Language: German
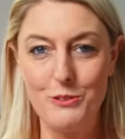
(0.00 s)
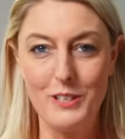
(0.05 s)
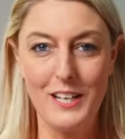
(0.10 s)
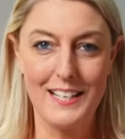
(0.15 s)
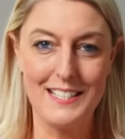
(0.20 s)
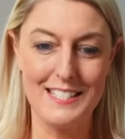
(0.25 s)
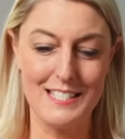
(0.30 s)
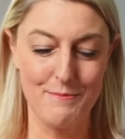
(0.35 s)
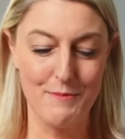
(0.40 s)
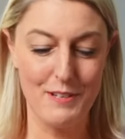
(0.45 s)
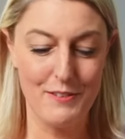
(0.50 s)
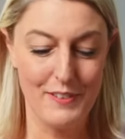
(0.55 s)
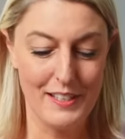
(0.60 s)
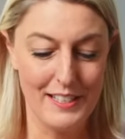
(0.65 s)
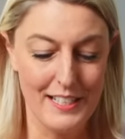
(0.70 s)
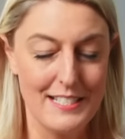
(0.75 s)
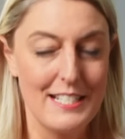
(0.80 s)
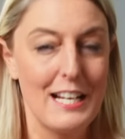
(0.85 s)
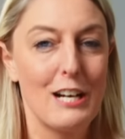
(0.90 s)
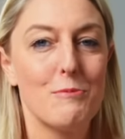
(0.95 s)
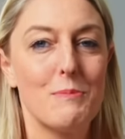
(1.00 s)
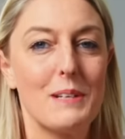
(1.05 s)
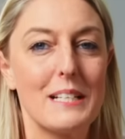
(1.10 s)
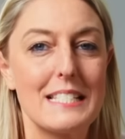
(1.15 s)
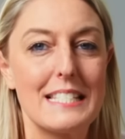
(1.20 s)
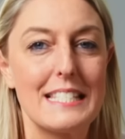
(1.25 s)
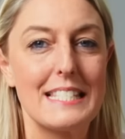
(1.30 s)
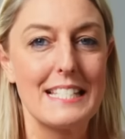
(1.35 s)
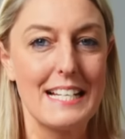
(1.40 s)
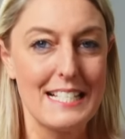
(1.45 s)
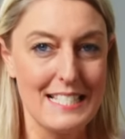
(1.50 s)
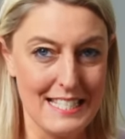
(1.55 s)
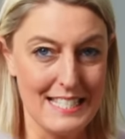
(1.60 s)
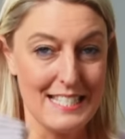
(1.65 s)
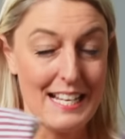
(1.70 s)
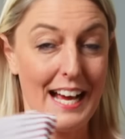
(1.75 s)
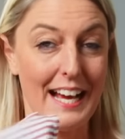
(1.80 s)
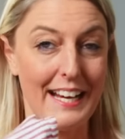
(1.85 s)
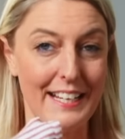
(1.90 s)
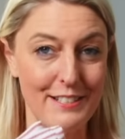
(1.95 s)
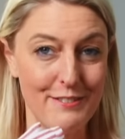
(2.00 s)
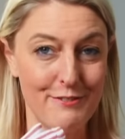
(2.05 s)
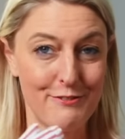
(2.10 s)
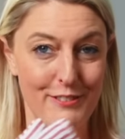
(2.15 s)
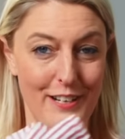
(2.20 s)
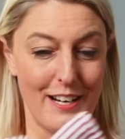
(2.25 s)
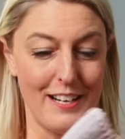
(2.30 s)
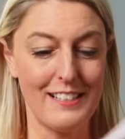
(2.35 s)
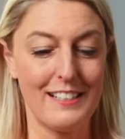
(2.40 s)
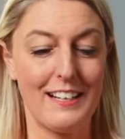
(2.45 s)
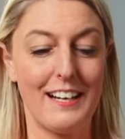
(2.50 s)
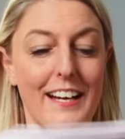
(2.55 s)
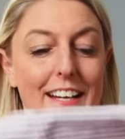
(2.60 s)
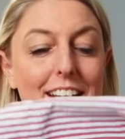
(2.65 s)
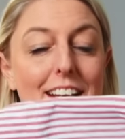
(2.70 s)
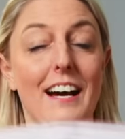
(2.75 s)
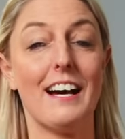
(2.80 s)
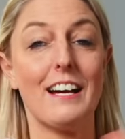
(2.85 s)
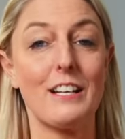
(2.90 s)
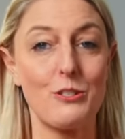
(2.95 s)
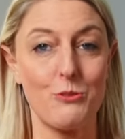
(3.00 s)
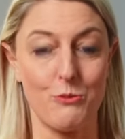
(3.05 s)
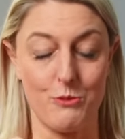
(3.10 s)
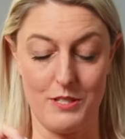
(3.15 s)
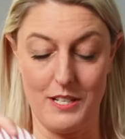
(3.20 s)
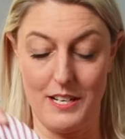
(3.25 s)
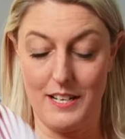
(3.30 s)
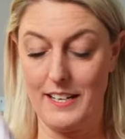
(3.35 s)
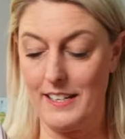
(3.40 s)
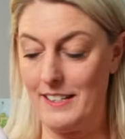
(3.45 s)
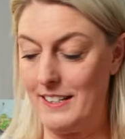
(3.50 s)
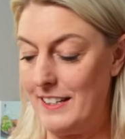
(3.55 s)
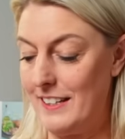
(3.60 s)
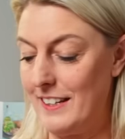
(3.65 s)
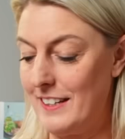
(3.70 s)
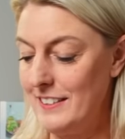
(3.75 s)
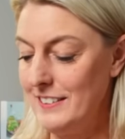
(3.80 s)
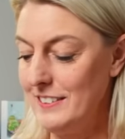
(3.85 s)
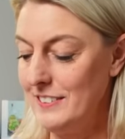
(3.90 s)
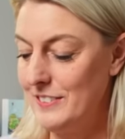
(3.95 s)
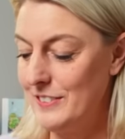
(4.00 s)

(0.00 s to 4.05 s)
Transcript: kannst nämlich, wenn der Thermomix nass ist, einfach ein Handtuch da reinlegen